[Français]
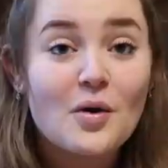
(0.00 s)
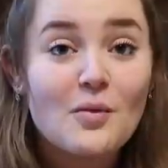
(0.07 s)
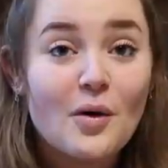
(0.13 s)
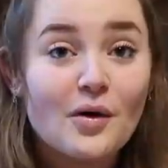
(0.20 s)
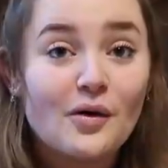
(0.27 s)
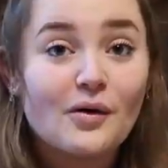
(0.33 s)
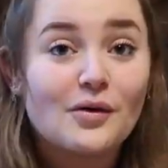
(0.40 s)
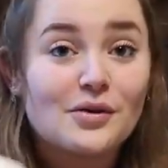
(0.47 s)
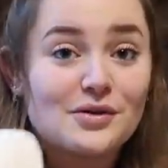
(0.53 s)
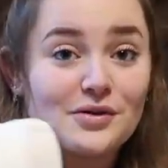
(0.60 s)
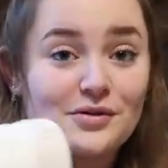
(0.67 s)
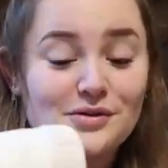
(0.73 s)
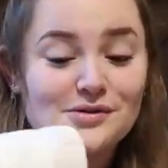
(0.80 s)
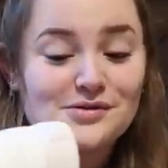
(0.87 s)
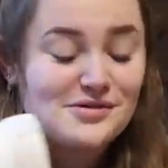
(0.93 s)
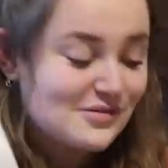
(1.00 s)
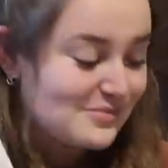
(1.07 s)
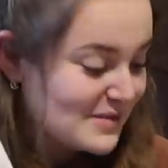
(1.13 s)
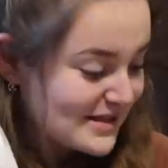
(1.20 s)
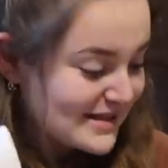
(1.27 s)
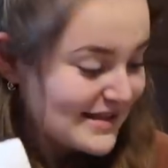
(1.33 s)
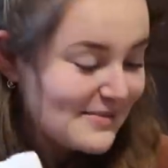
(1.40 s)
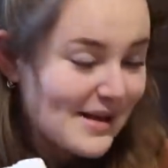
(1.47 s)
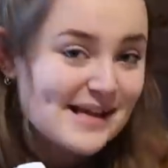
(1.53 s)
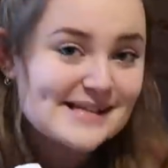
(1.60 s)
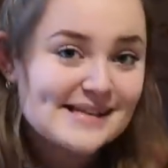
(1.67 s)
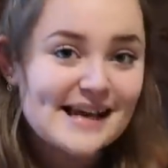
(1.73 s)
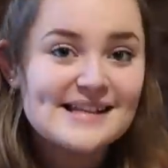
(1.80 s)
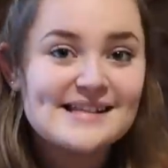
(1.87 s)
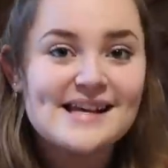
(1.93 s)
comment on customise des
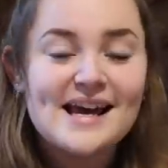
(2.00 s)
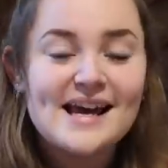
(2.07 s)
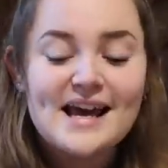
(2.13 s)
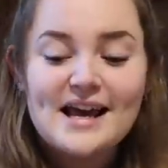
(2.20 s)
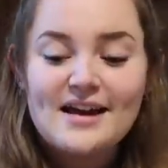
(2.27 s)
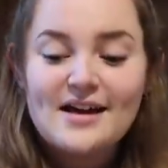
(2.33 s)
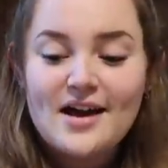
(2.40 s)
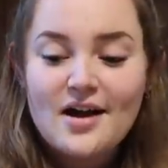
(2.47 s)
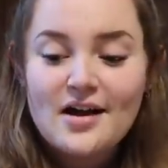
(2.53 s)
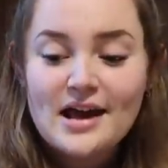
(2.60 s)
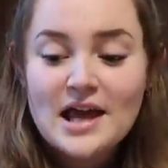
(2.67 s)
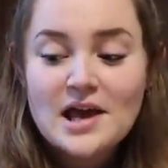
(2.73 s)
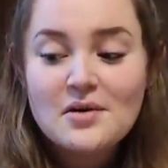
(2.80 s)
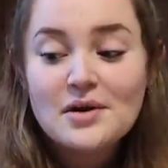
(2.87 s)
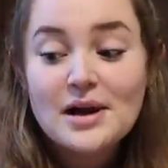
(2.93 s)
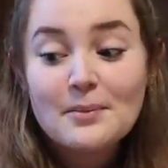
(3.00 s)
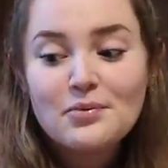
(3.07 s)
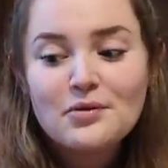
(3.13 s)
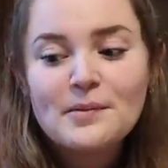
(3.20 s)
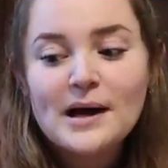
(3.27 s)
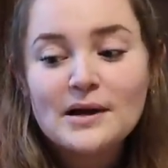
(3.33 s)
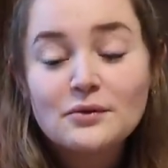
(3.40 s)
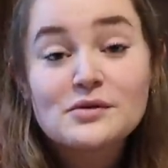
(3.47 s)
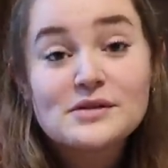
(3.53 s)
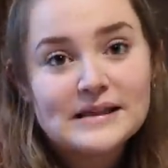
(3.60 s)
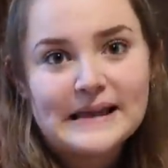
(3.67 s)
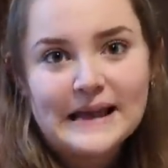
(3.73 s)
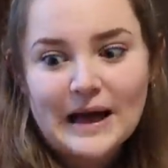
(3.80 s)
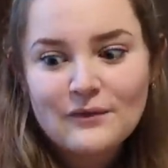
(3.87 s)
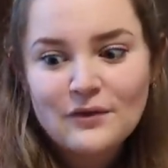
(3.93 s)
baskets et euh, la plupart donc
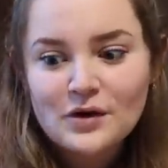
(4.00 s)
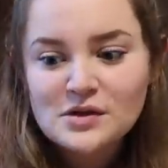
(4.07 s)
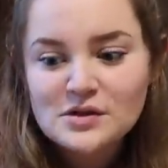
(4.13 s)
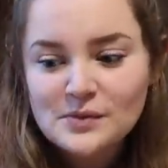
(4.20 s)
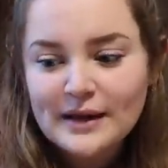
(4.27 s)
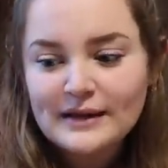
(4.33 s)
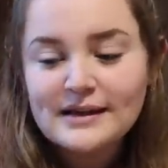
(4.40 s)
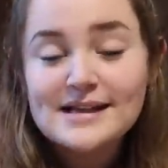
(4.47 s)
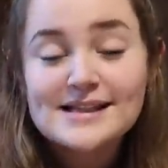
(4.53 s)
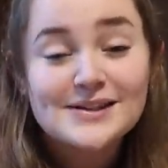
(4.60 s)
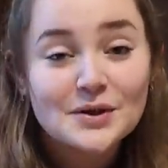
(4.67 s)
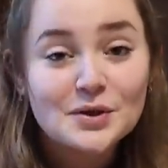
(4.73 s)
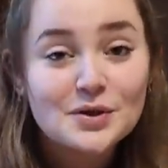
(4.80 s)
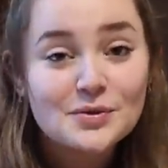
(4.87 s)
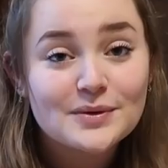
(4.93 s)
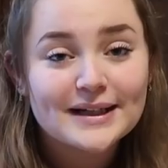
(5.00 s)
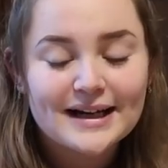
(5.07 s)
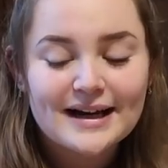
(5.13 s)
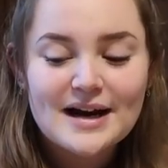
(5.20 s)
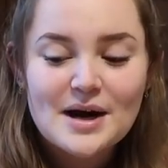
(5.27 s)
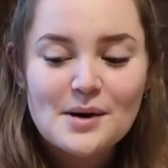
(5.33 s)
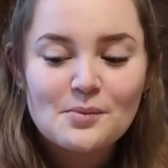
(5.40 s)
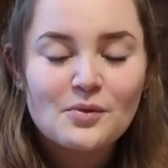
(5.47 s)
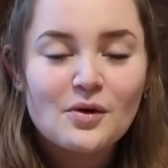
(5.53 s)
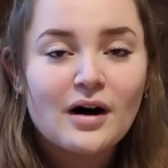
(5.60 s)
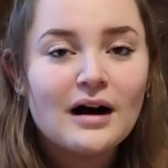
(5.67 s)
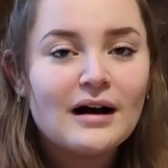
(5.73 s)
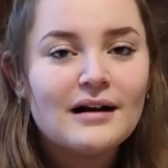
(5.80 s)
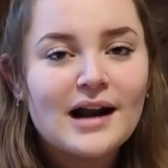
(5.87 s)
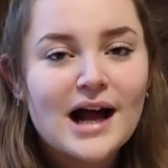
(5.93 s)
c'était Air Force One et c'est en cuir moi
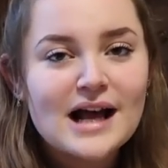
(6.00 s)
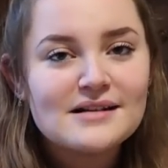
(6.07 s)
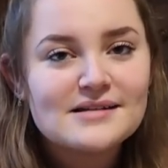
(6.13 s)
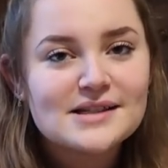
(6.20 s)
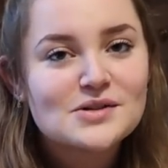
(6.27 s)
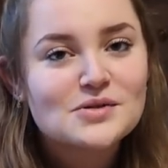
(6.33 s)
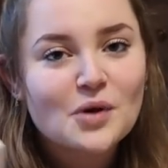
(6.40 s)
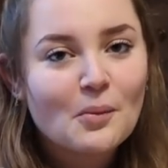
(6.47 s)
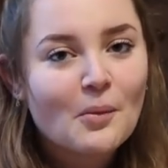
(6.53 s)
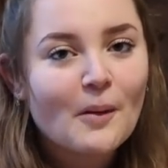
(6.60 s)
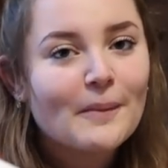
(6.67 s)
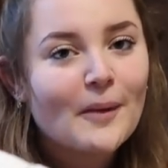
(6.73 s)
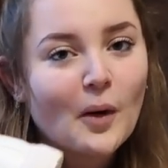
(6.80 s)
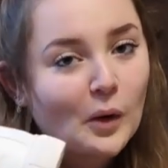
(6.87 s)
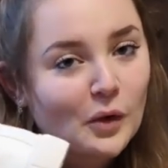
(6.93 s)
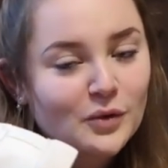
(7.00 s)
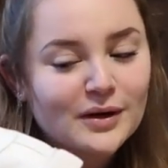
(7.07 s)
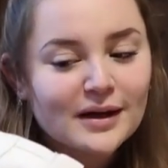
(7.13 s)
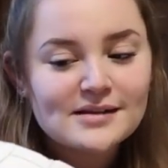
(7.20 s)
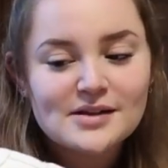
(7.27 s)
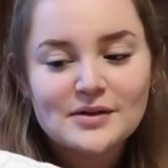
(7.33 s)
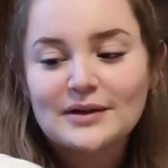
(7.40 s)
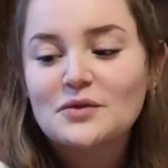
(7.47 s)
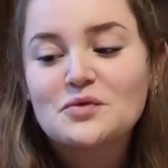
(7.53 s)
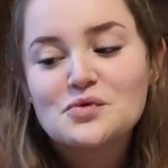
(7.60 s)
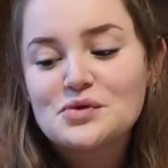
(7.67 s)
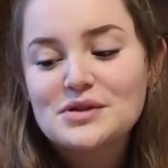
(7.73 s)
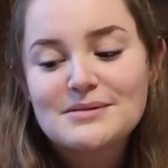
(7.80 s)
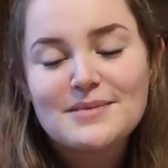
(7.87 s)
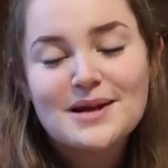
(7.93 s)
là c'est sûrement pas en cuir ça doit être
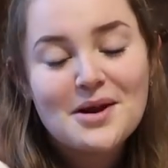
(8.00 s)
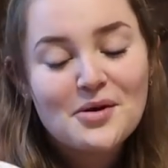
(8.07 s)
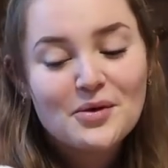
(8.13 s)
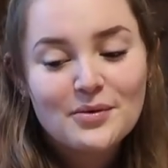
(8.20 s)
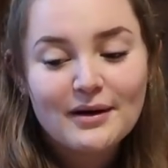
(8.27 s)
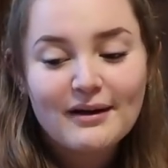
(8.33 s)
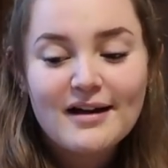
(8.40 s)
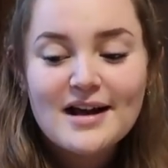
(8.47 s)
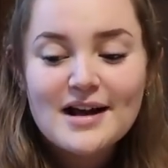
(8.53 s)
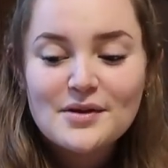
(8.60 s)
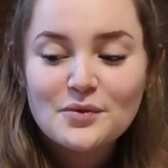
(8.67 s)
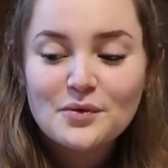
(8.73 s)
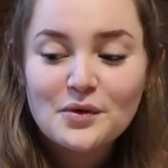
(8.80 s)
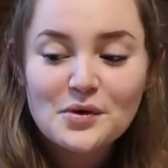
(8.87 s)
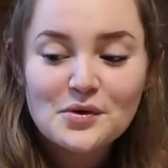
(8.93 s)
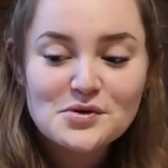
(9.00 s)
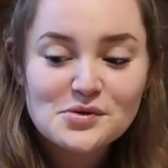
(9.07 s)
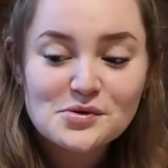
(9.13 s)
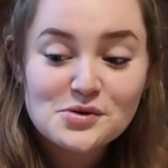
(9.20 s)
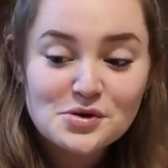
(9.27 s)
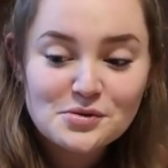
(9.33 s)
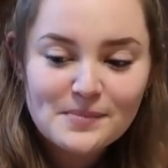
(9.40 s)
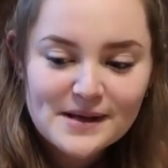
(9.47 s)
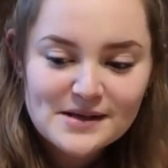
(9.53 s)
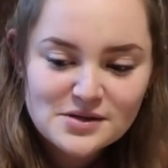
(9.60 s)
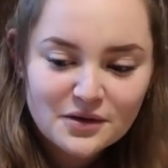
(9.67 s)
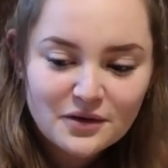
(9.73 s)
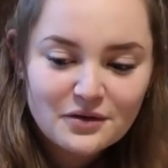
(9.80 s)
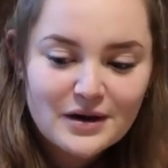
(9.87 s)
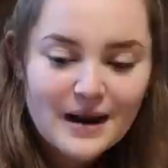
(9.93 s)
du semi cuir donc euh, je ne suis pas
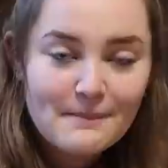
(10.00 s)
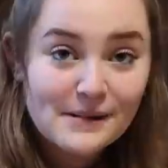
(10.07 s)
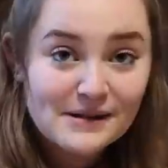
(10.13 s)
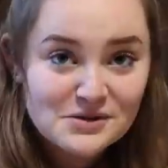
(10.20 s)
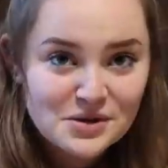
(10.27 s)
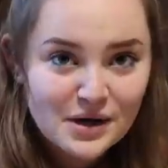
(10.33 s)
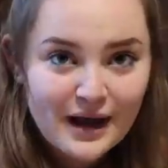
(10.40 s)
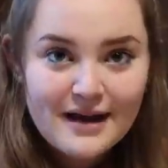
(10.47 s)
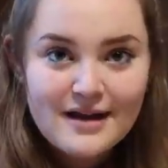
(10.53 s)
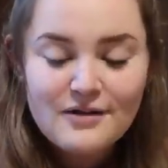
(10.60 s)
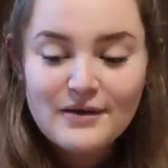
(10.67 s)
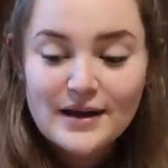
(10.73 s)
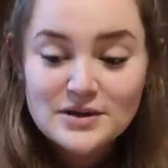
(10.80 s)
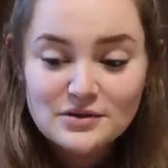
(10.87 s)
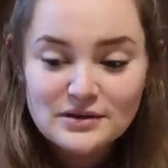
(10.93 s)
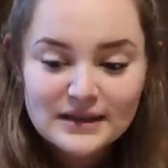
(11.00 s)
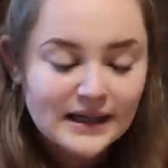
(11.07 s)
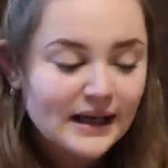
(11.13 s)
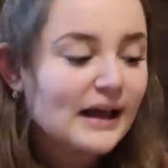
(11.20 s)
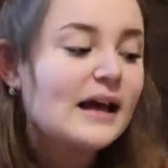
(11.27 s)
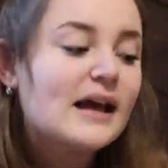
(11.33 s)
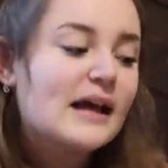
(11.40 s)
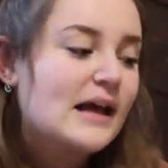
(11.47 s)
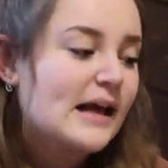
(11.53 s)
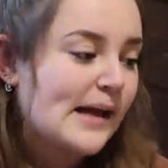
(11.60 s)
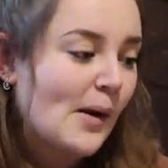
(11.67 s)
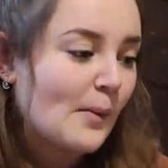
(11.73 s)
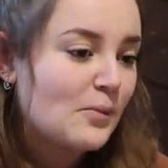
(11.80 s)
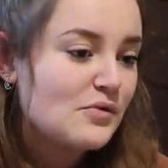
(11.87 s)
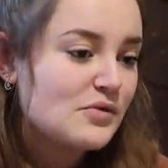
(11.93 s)
sûre que la peinture va tenir
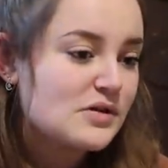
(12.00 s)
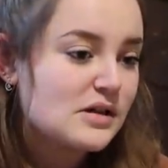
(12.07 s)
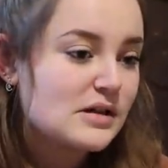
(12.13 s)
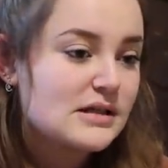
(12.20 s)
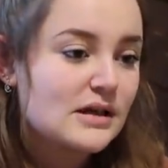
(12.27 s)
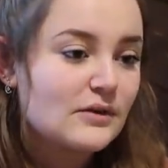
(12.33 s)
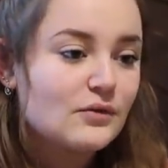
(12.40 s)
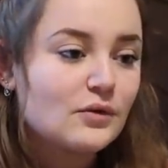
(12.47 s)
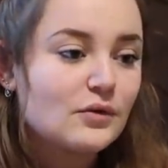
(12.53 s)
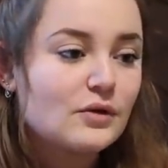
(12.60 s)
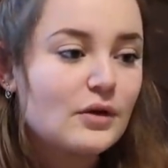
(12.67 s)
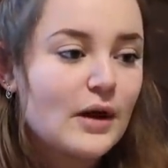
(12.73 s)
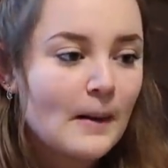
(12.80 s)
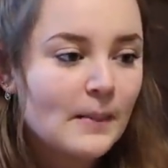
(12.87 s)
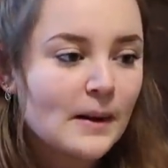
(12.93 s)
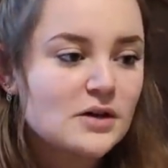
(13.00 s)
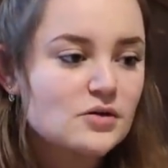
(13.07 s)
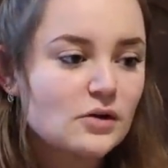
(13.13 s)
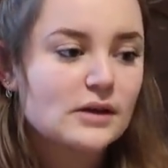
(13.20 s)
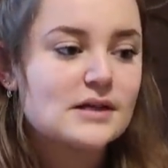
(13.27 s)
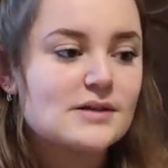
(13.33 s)
et en plus j'ai vu que la peinture qui